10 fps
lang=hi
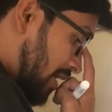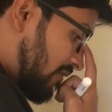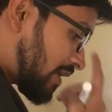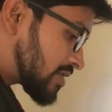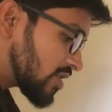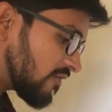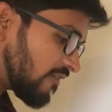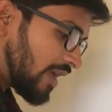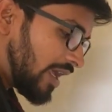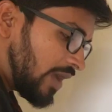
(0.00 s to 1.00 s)
कि वेलोसिटी
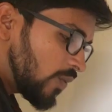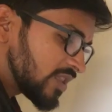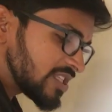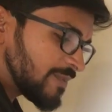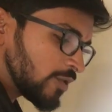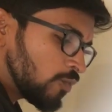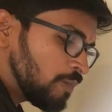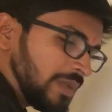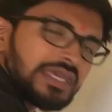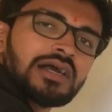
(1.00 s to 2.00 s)
ऑफ ए विद रिस्पेक्ट टू
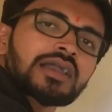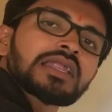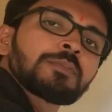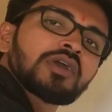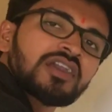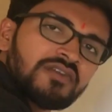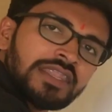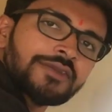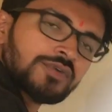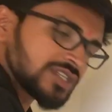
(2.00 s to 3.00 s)
बी अगर आपको
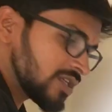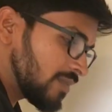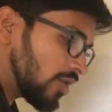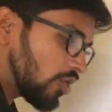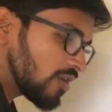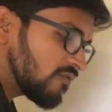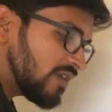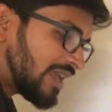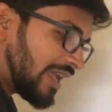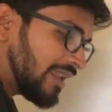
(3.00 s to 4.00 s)
गिवन है क्वेश्चन में और
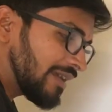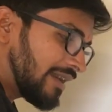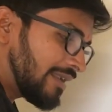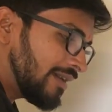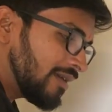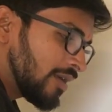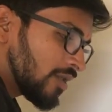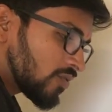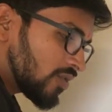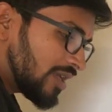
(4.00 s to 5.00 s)
वी ए निकालना है
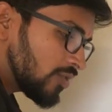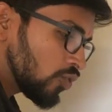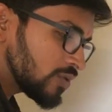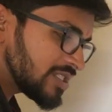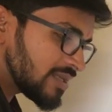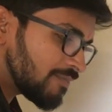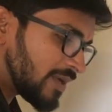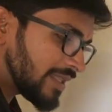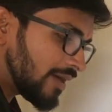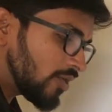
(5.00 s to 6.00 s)
तो ये दो चीज़ें
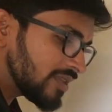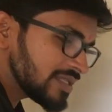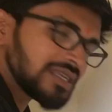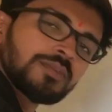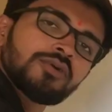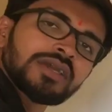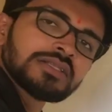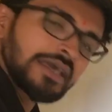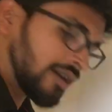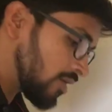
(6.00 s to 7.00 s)
पता है और तीसरा आपको
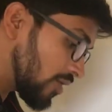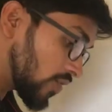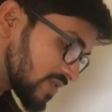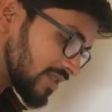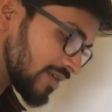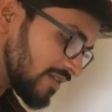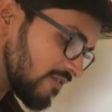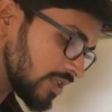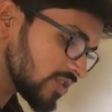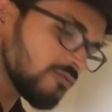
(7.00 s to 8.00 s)
निकल जाएगा और उसी तरह
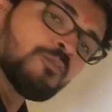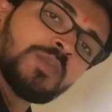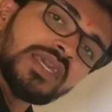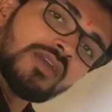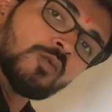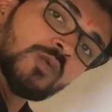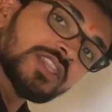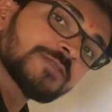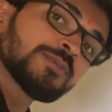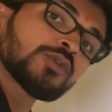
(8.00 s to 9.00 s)
वेलोसिटी ऑफ बी
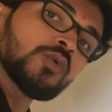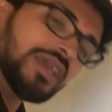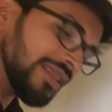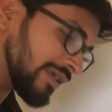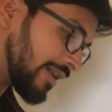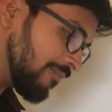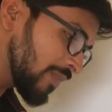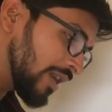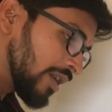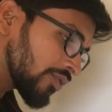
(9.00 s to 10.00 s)
विद रिस्पेक्ट टू ए दिया
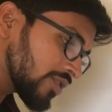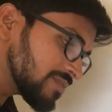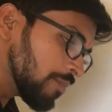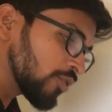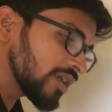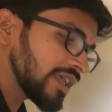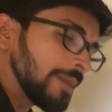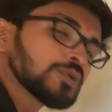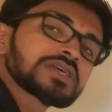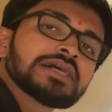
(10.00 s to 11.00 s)
है तो इसमें बुट करके
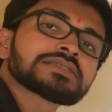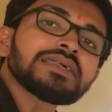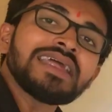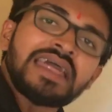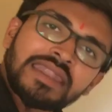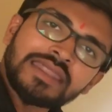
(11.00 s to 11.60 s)
आप उसका आंसर